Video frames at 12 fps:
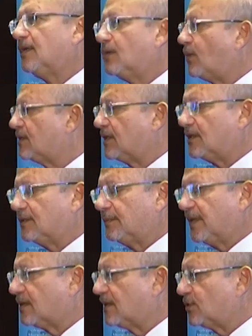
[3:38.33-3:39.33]
واعتقد ان
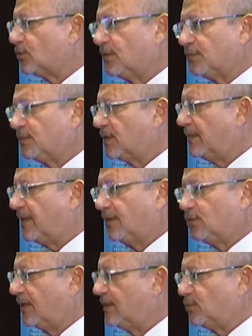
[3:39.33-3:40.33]
بنك قناه السويس مش هيبقى عنده اي